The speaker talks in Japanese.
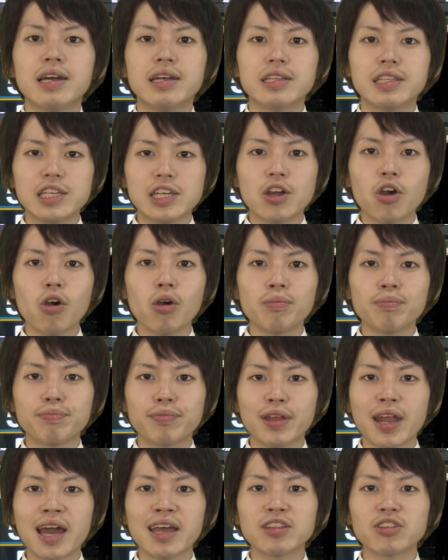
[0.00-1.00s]
日本
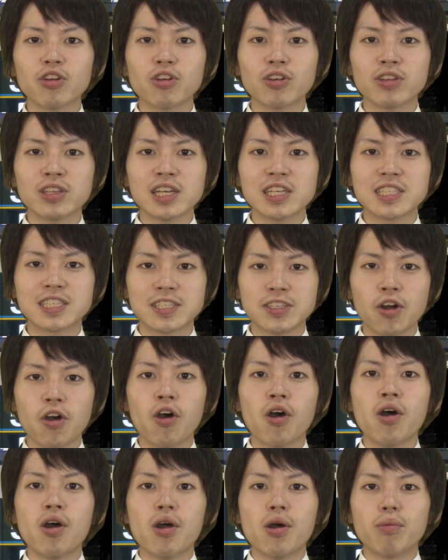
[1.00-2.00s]
プラントロニクス
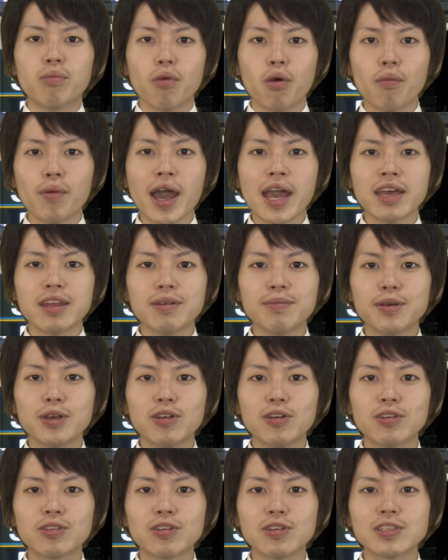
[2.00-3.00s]
のモバイル
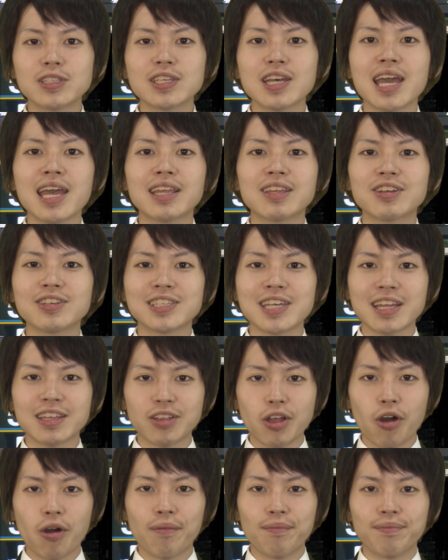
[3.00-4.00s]
Bluetooth
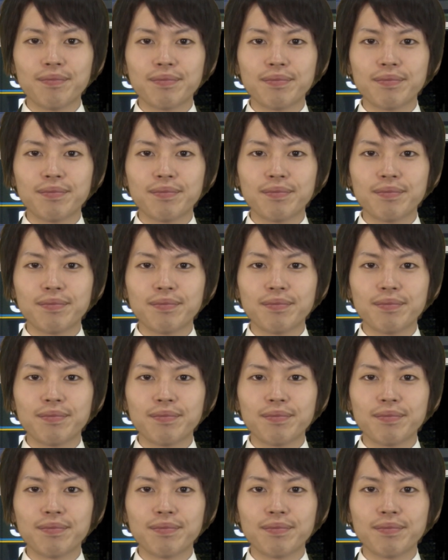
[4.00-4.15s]
ヘッドセット